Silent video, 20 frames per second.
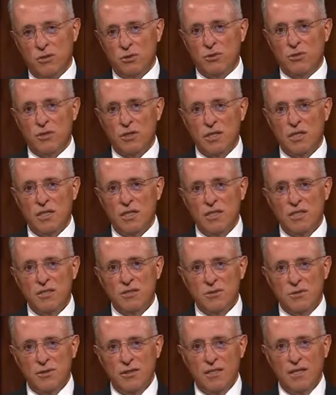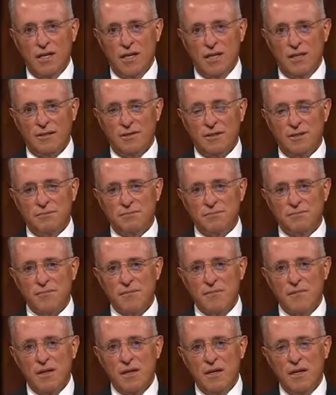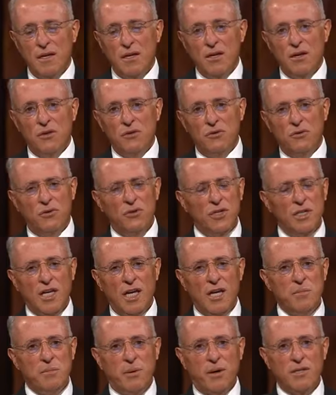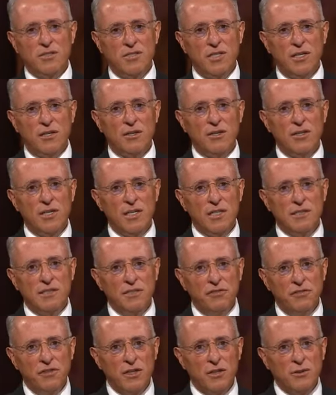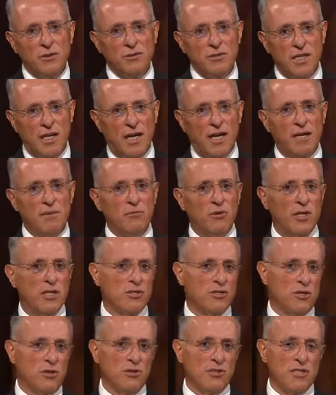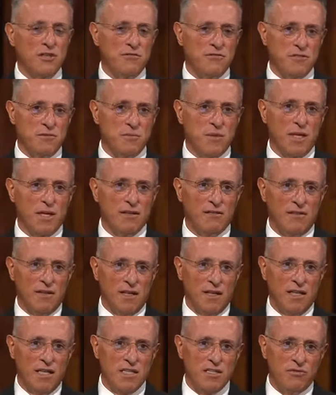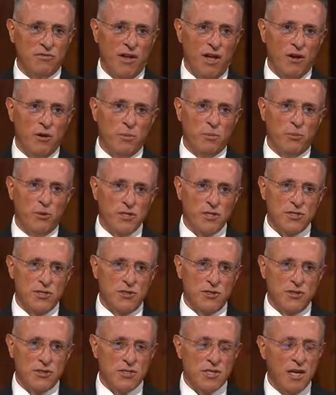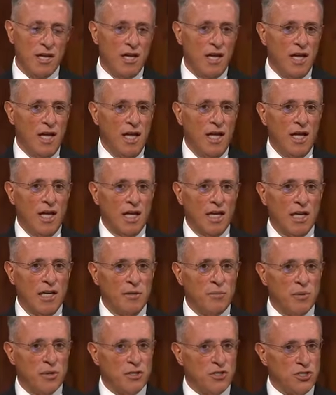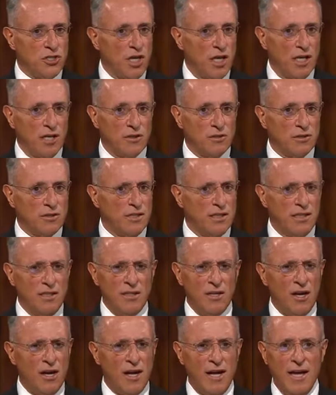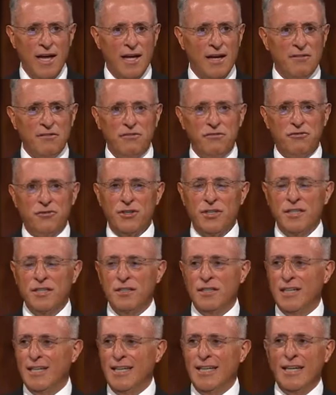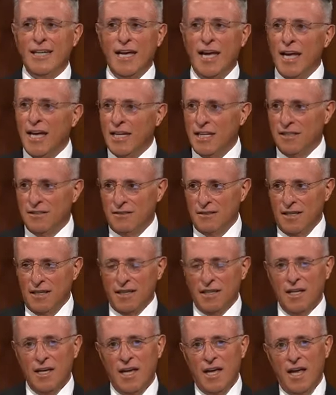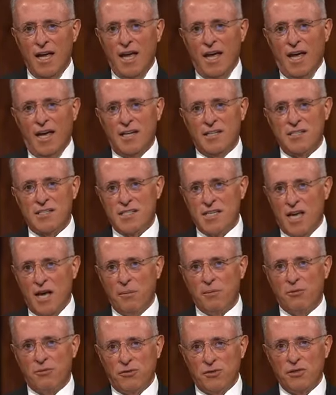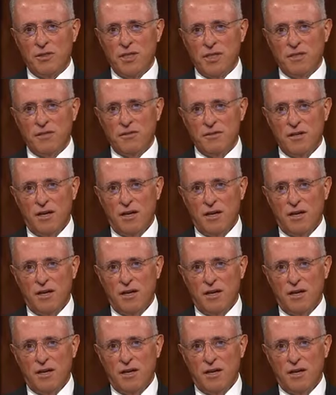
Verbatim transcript: uma vez que nossas inclinações mortais não desaparecerão sozinhas. A luta contra a tentação exige uma vida inteira de diligência e fidelidade.